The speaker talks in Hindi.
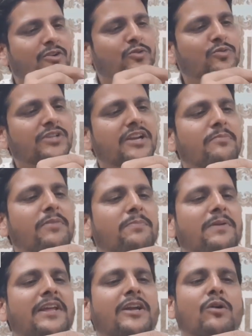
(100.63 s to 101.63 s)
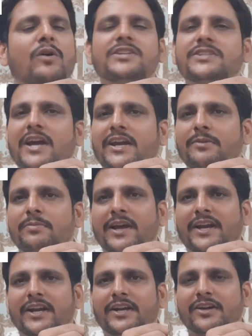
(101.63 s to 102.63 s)
दूसरे नंबर पे लिखा हुआ है साइड
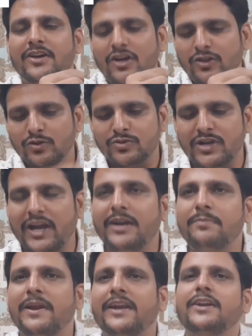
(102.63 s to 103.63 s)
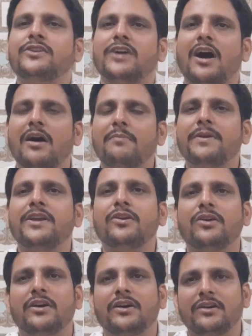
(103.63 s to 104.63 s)
ब्रैकेट तो साइड ब्रैकेट जहाँ भी
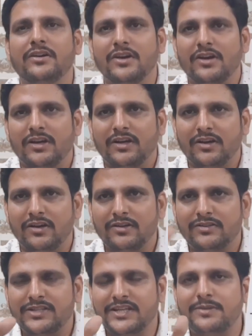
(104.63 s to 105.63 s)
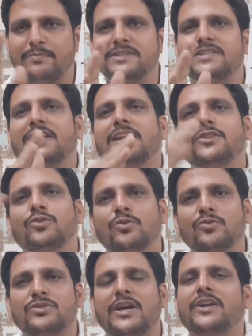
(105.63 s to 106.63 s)
आ, जैसे बेसिकली
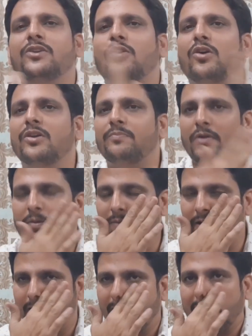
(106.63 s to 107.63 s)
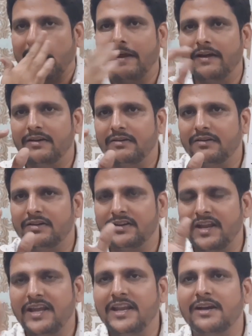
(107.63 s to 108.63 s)
दोनों साइड रॉड प्रॉपर
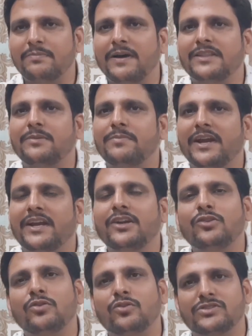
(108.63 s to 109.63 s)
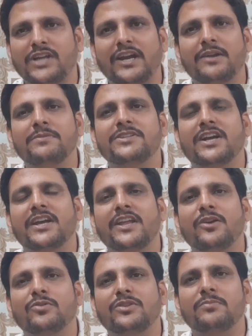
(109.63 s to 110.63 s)
नहीं लग पाती ब्रैकेट तो साइड में जगह
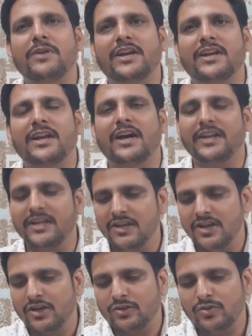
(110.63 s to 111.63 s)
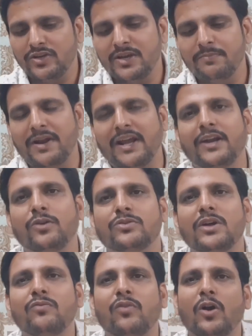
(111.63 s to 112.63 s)
नहीं होती ब्रैकेट लगाने की तो ये ब्रैकेट
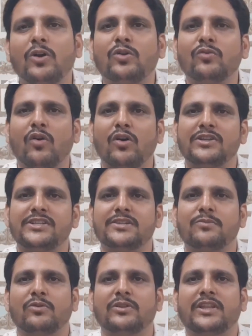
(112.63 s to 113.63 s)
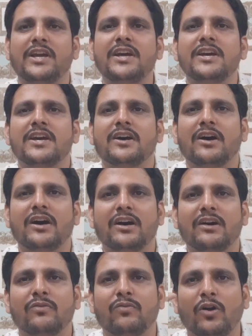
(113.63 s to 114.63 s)
होता है वॉल टू वॉल जिसे बोलते
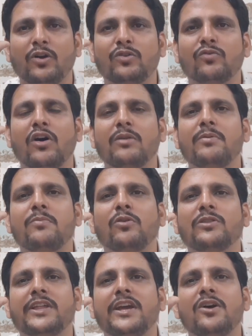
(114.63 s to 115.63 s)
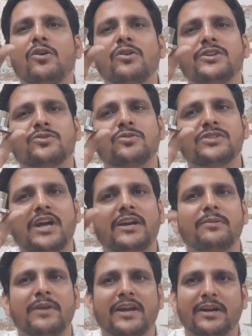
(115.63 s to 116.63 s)
हैं वॉल टू वॉल भी बोलते हैं और इसको
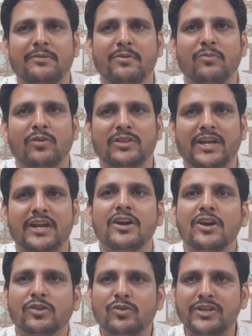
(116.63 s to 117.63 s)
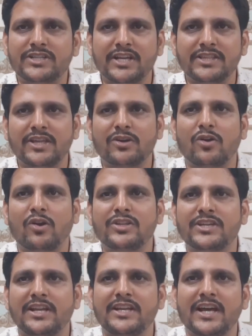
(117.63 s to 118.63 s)
साइड ब्रैकेट भी बोलते हैं तो इसके अंदर रॉड
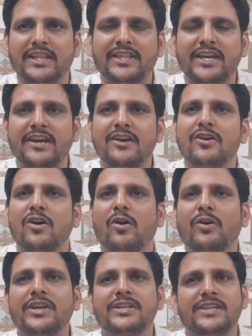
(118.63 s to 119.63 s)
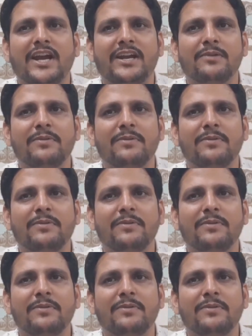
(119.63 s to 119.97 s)
चली जाती है और ये साइड